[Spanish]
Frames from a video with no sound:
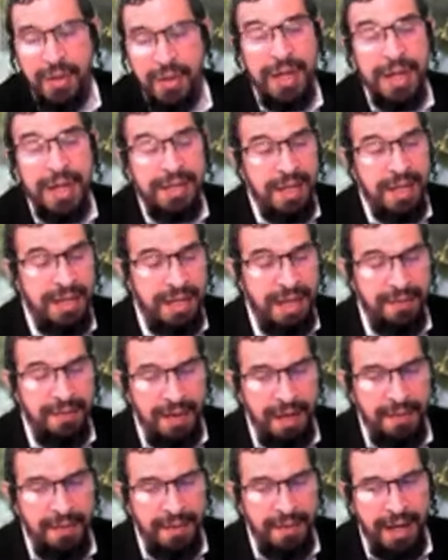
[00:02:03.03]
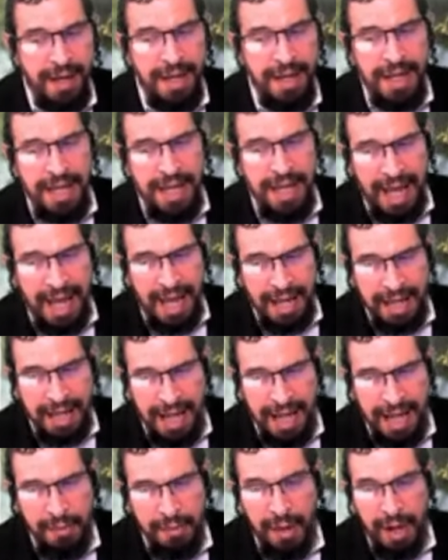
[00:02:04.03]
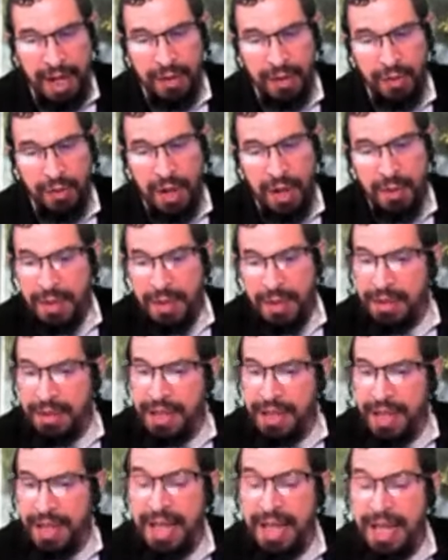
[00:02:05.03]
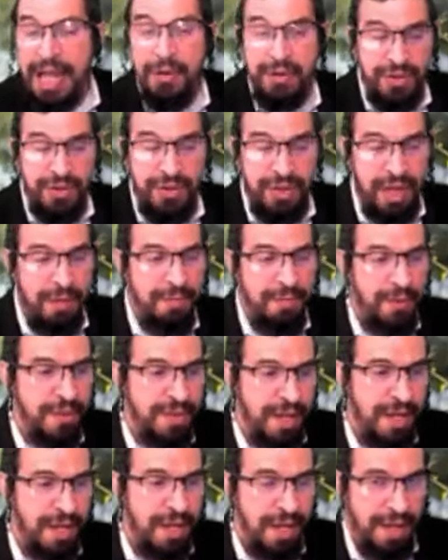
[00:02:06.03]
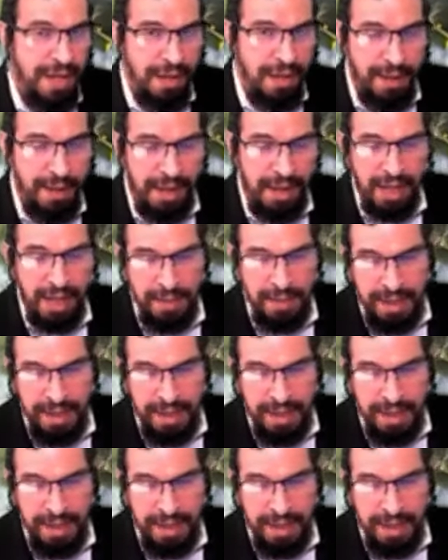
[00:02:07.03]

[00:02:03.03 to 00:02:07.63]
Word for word: que se llevaba a cabo anualmente en los tiempos del de